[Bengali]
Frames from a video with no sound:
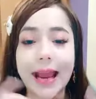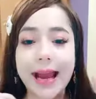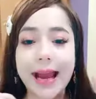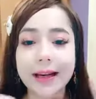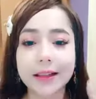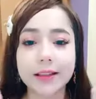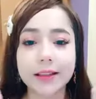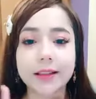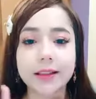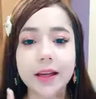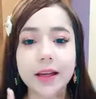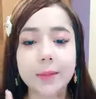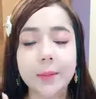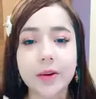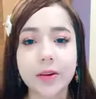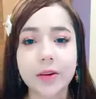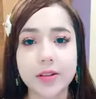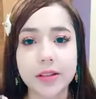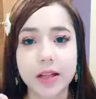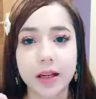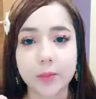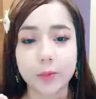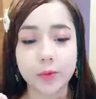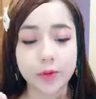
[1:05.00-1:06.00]
একটাতে আপনি
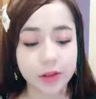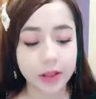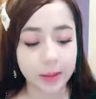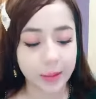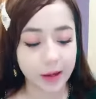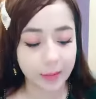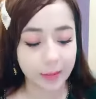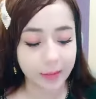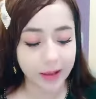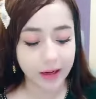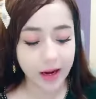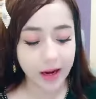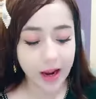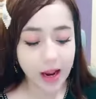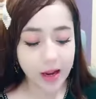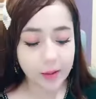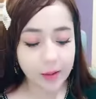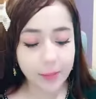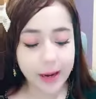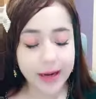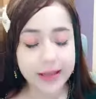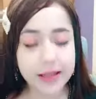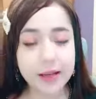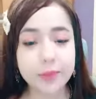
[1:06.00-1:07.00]
রেজাল্ট বুঝতে পারবেন
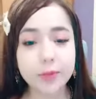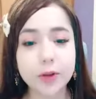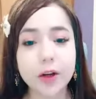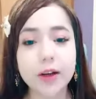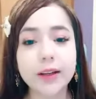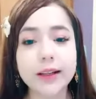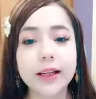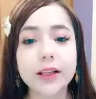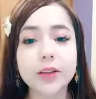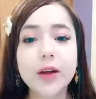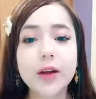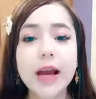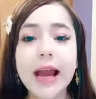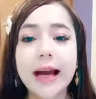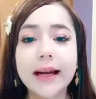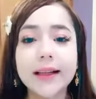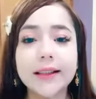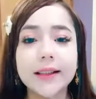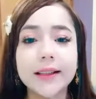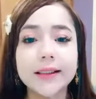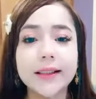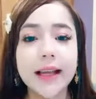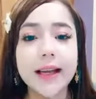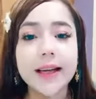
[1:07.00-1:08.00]
ম্যাডাম ডল কিন্তু
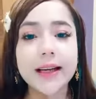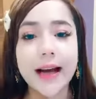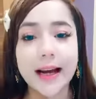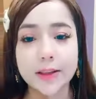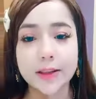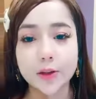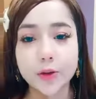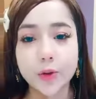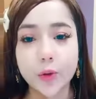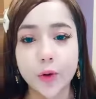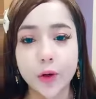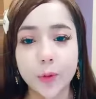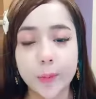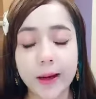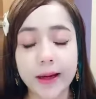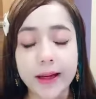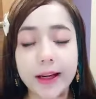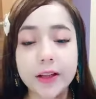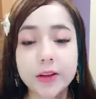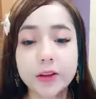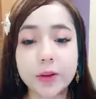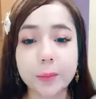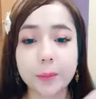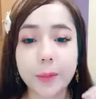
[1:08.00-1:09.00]
একটাতেই কাজ করবে
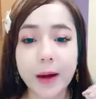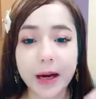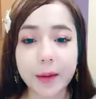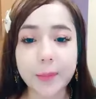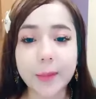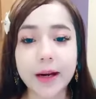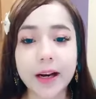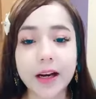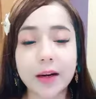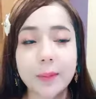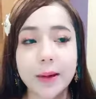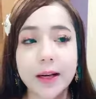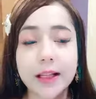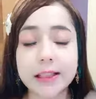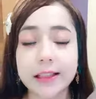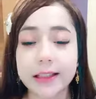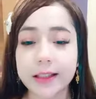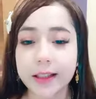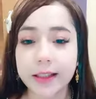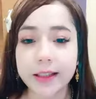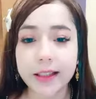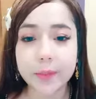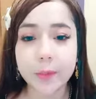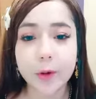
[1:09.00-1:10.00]
কিন্তু পারমানেন্ট মানে
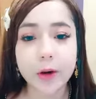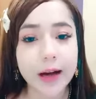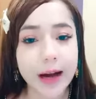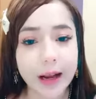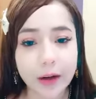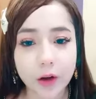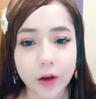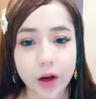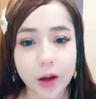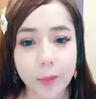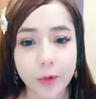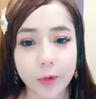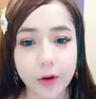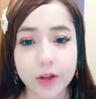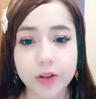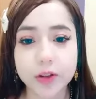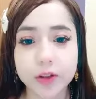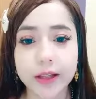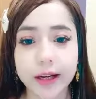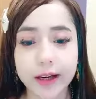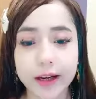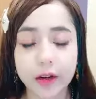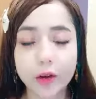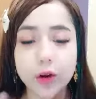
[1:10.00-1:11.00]
ছেড়ে দিব কালো হবো না
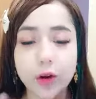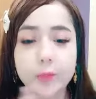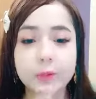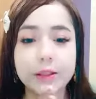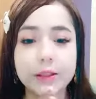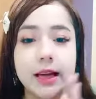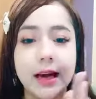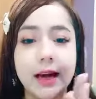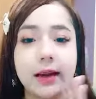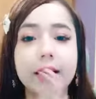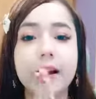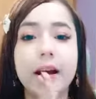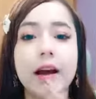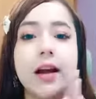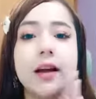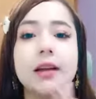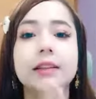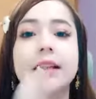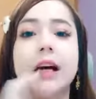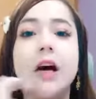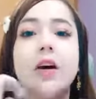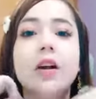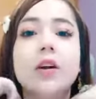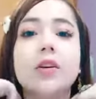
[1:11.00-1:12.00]
যদি এরকম চান
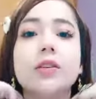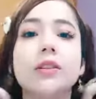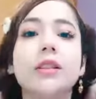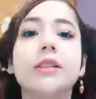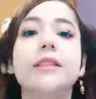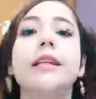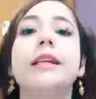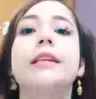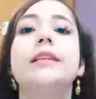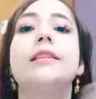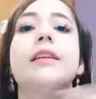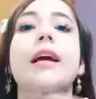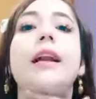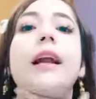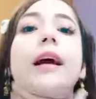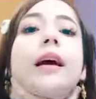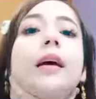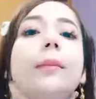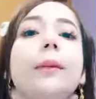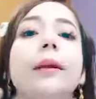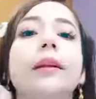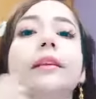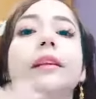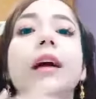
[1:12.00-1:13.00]
তাহলে হচ্ছে তিনটা
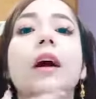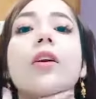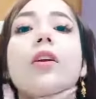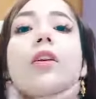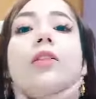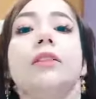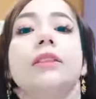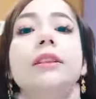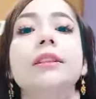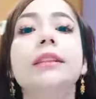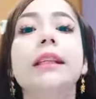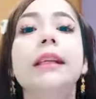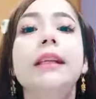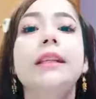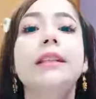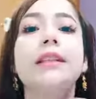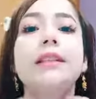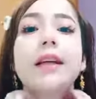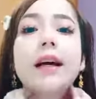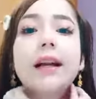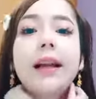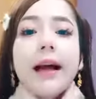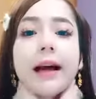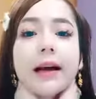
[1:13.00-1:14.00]
লাগাবেন তাহলে হচ্ছে
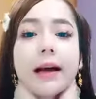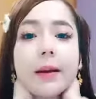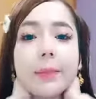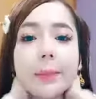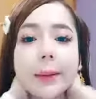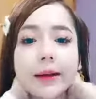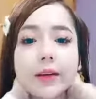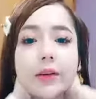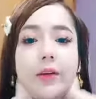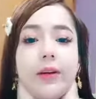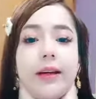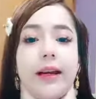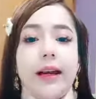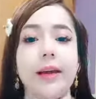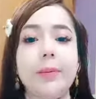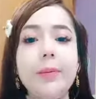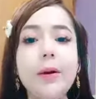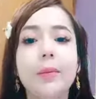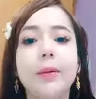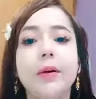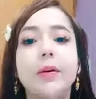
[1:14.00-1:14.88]
তিনটা লাগাবেন ওকে এইভাবে